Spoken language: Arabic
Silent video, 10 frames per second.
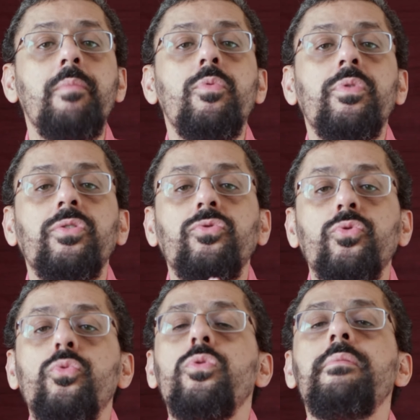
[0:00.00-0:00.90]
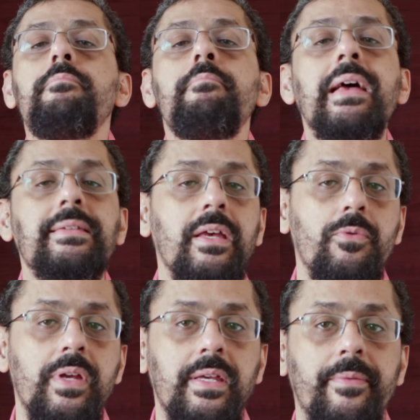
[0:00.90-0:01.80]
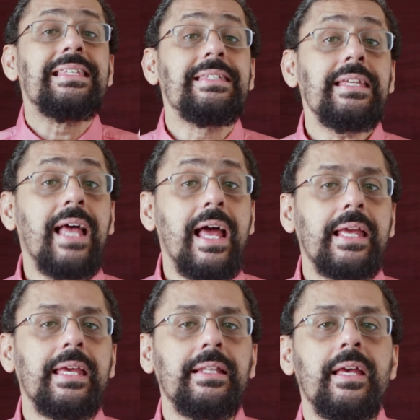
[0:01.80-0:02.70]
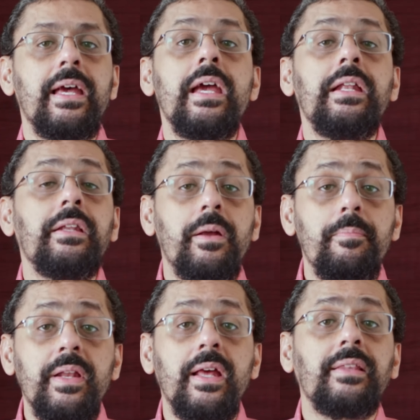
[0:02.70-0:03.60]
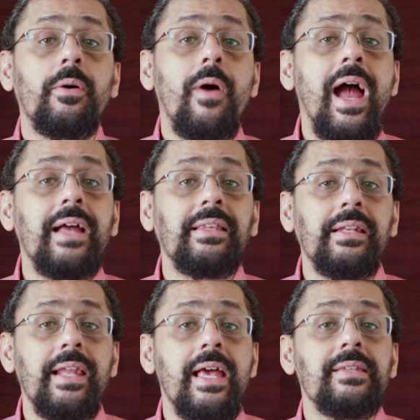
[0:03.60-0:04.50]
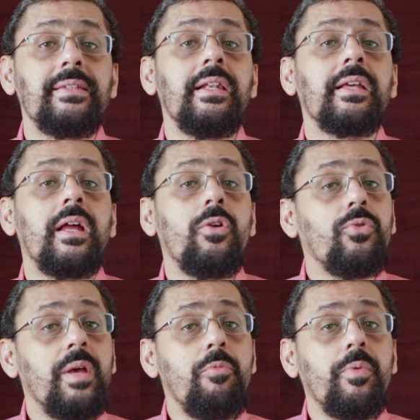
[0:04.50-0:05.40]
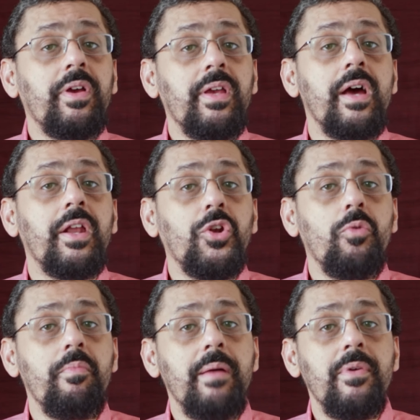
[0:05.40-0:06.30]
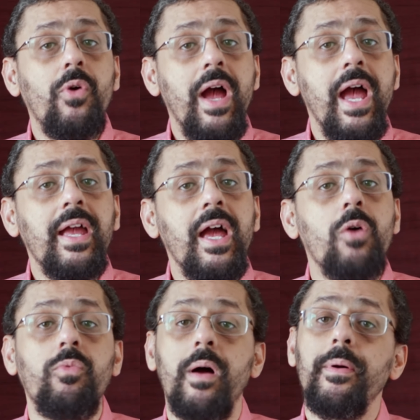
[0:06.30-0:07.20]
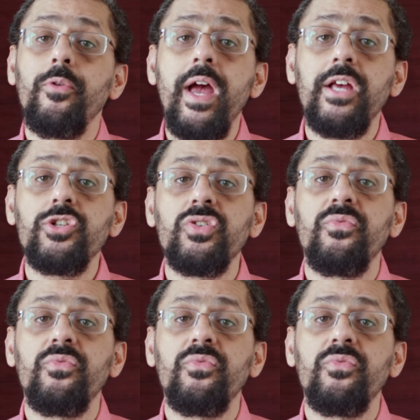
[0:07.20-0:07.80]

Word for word: ممكن تكون مأساوية زيد على كده ان ربنا توعد الناس اللي كان قدامهم خيار ان هم يعملوا حاجة وعملوهاش